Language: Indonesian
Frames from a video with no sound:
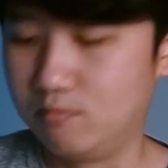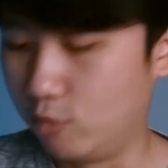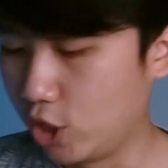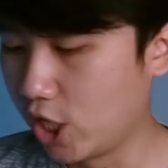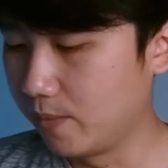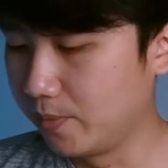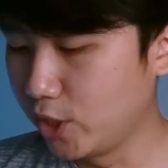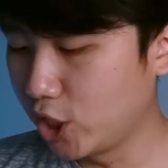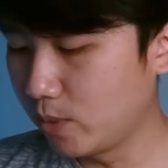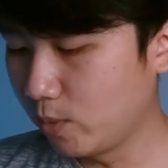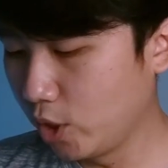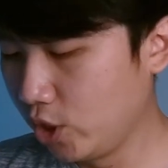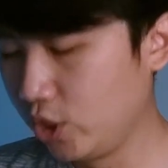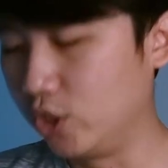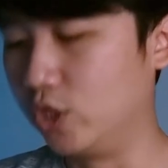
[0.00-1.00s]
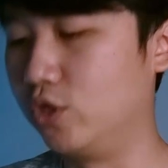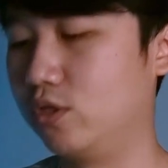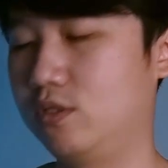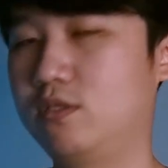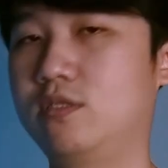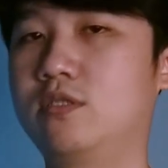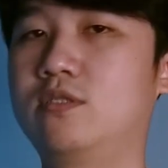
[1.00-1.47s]
Beli, beli, beli.
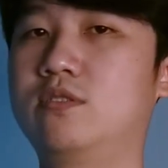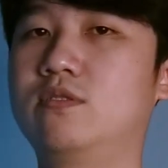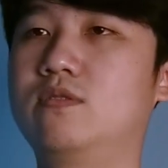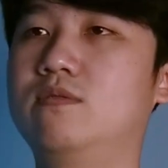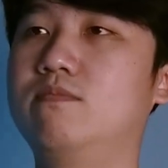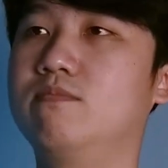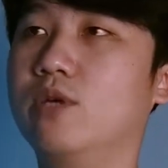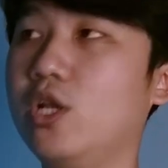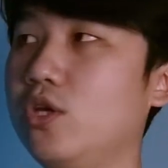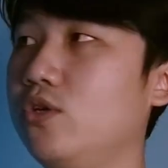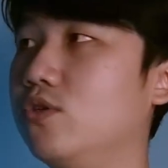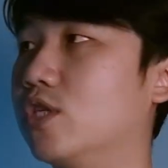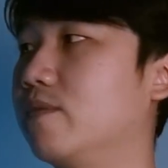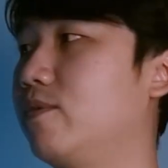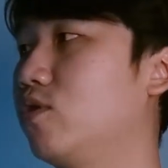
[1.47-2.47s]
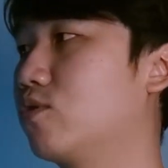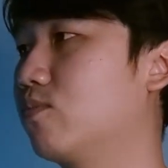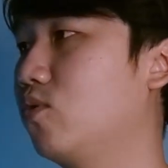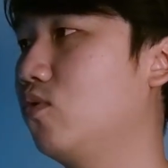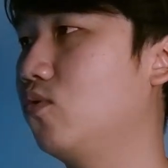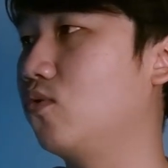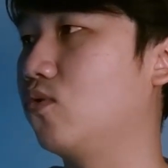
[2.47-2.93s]
Beli Redmi Note
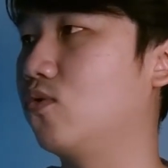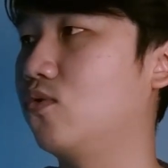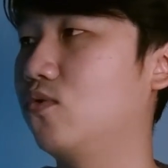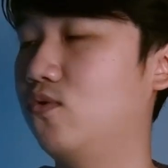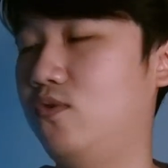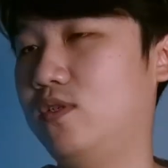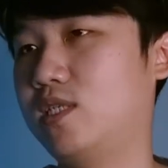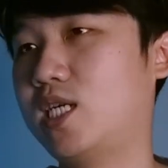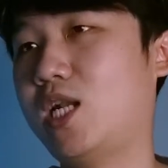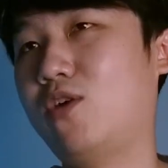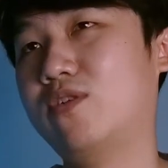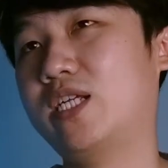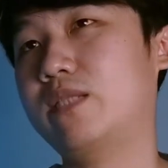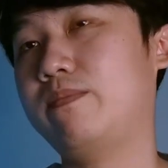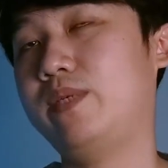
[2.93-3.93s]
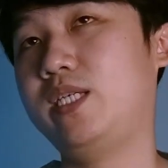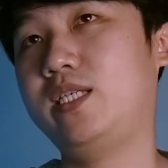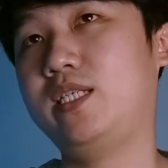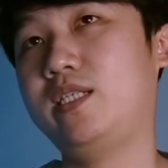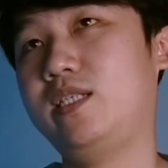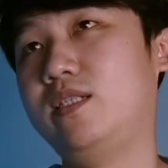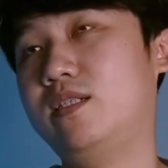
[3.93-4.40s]
10. Kalau
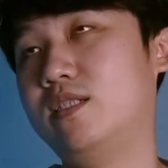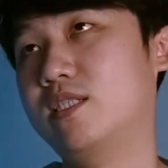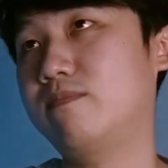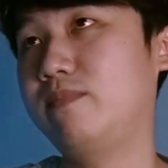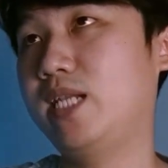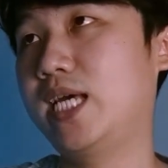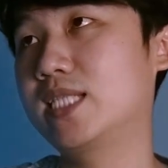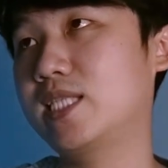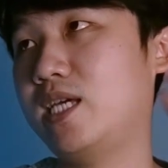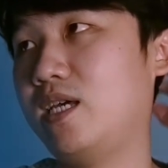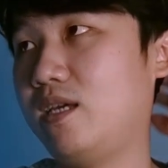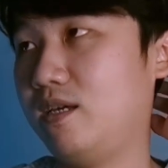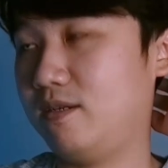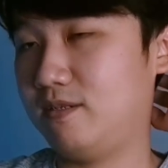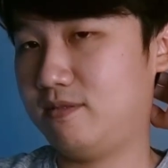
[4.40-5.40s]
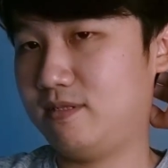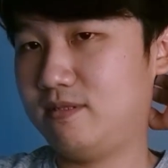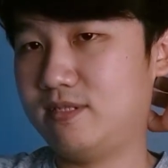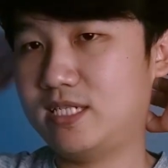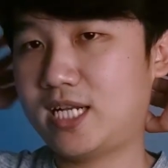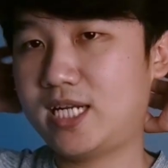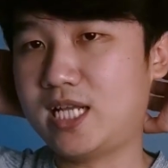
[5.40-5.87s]
Redmi 9T
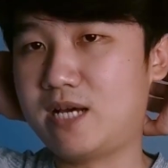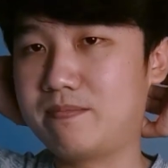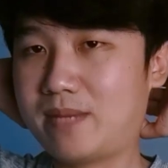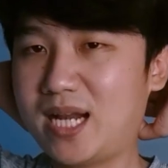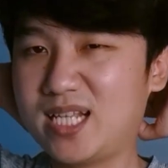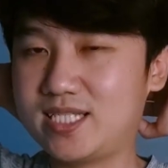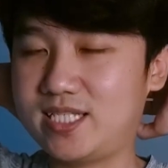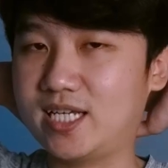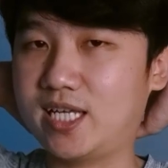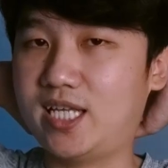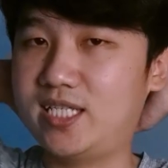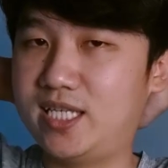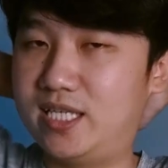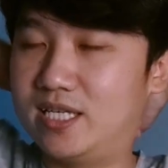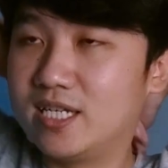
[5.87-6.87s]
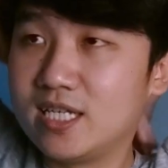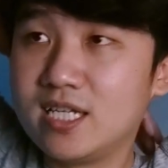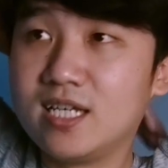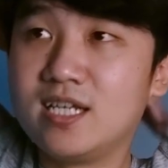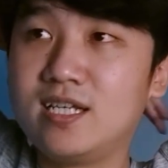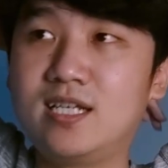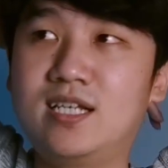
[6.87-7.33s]
ada males ya kayaknya ya.
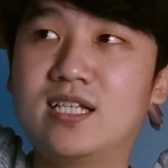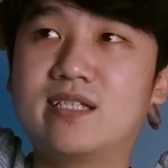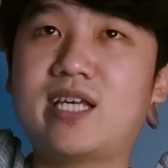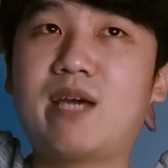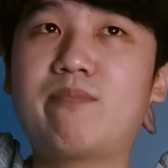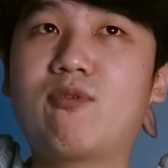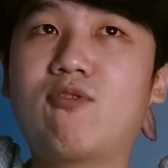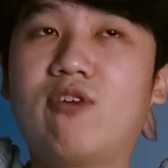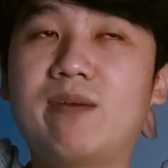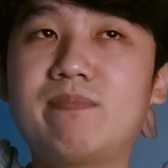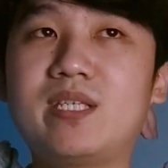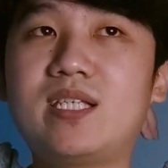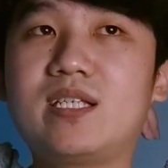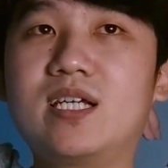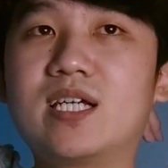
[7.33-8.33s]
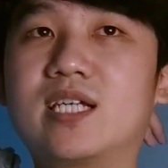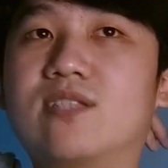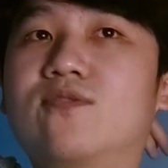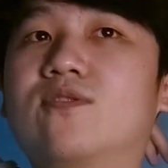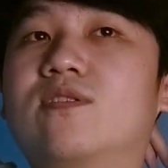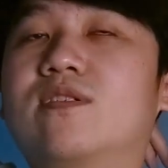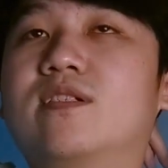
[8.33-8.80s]
Kayak Poco M3
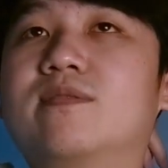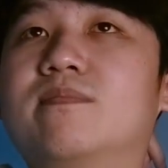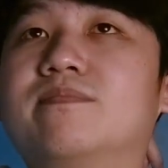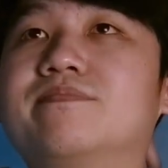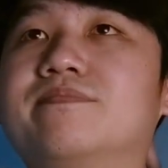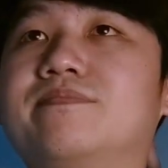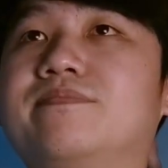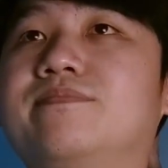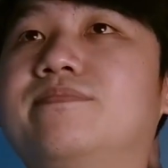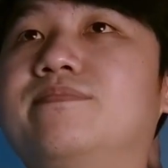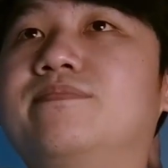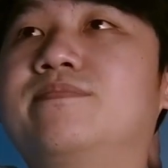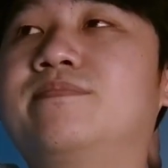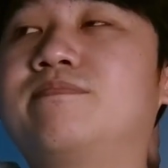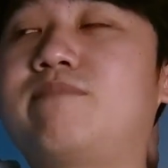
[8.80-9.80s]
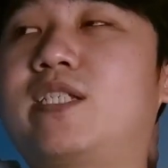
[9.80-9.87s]
gitu. Hmm,